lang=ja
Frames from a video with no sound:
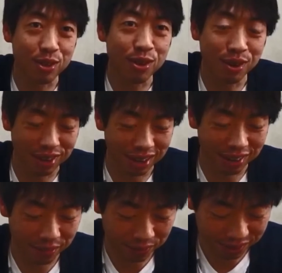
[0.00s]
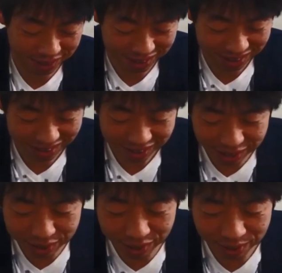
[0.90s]
重量が
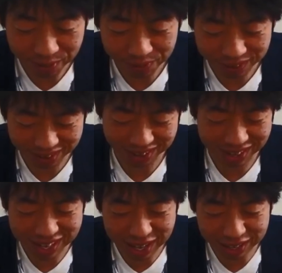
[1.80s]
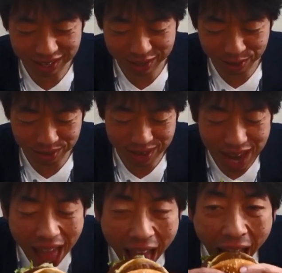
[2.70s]
いくよ、うん、ッカーの一言